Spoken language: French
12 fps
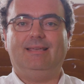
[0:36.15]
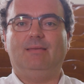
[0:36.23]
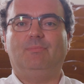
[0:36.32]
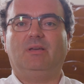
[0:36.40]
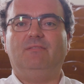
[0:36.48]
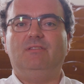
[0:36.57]

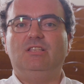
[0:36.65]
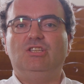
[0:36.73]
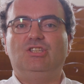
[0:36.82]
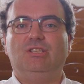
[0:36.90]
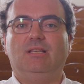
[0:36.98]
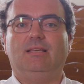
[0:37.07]
et
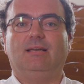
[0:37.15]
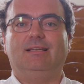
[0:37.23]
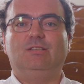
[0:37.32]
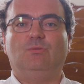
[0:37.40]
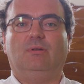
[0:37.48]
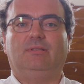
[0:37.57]
privilégie les
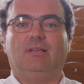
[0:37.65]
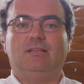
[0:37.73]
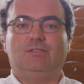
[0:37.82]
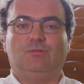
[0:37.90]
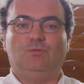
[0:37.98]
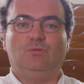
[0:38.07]
réseaux
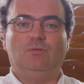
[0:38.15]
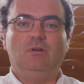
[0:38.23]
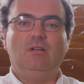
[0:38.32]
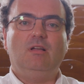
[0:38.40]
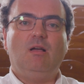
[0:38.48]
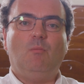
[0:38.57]
internationaux
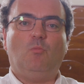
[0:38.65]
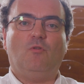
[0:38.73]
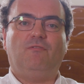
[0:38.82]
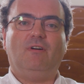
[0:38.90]
pour